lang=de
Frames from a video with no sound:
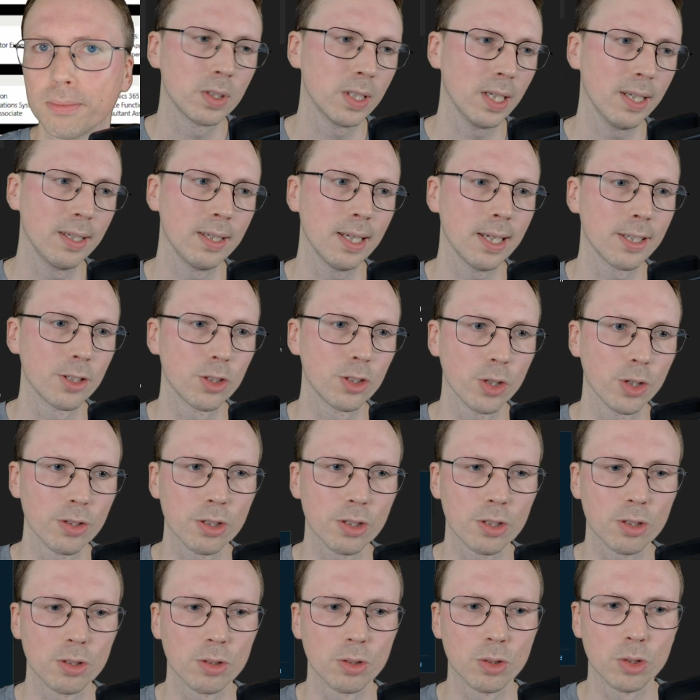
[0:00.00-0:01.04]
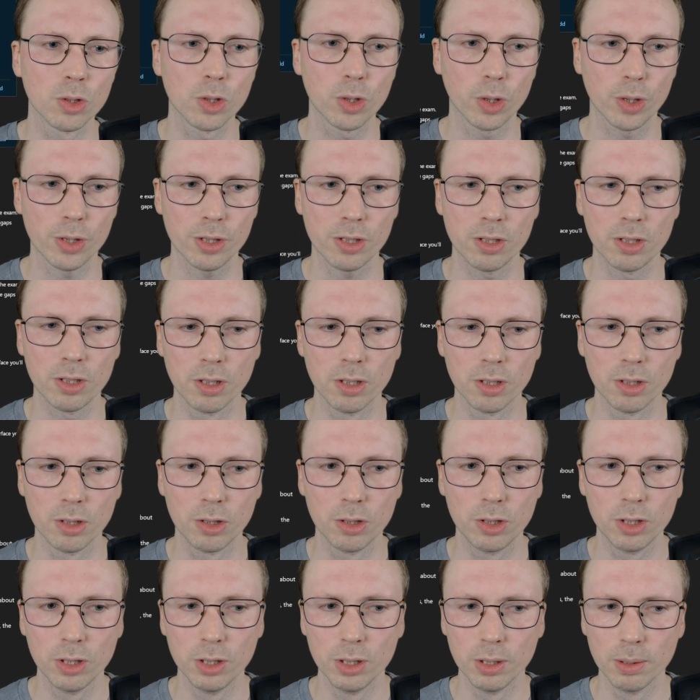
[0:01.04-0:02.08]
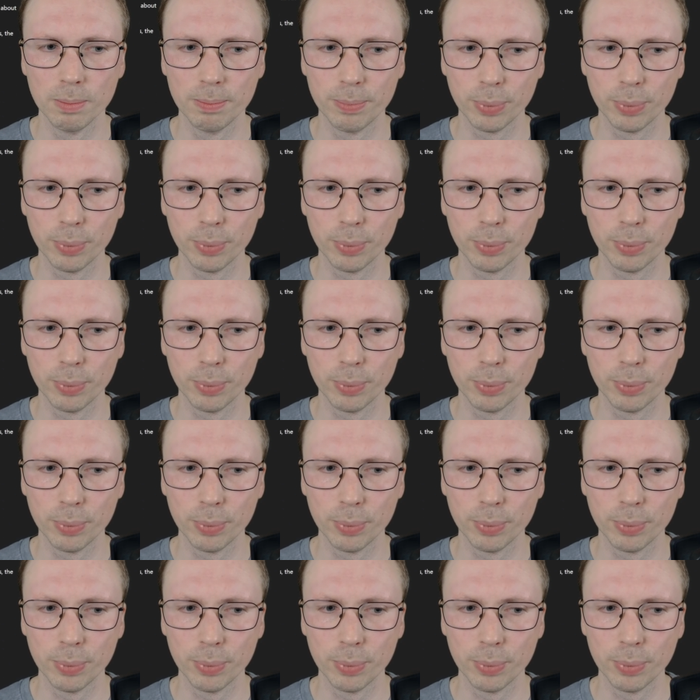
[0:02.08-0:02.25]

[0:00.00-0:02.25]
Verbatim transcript: Denn ansonsten kostet die